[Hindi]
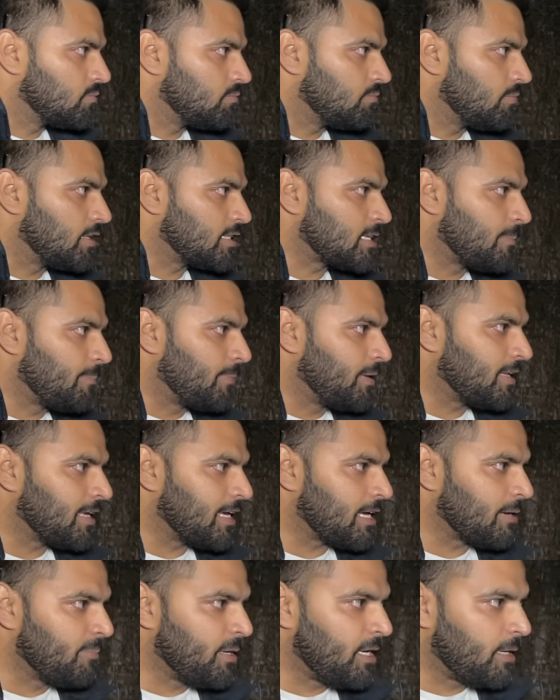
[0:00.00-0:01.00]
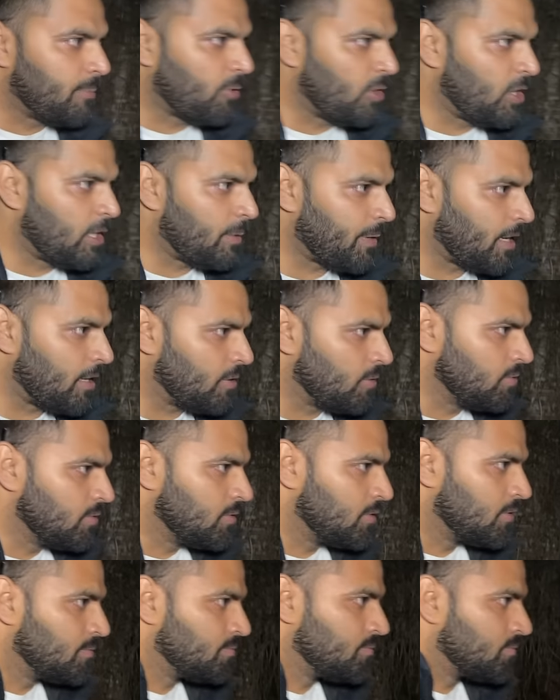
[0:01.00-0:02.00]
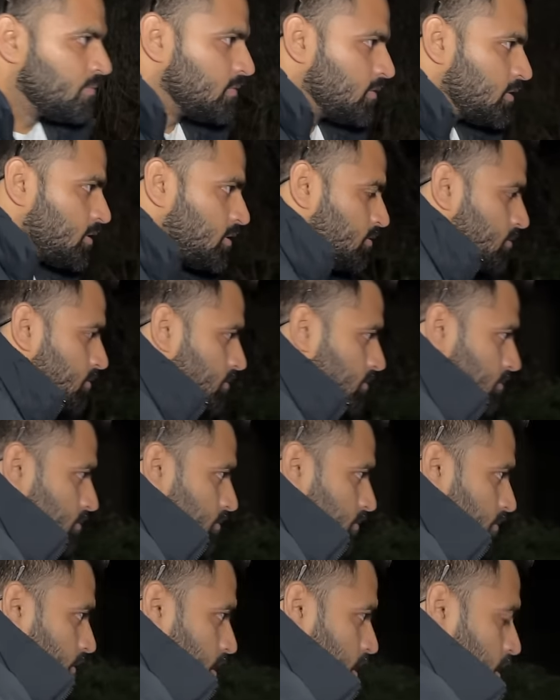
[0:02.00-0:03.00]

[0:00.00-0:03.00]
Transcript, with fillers: मैं चंबल के एक मिड पॉइंट पे आया हूँ कुछ आवाज़ आई वहाँ से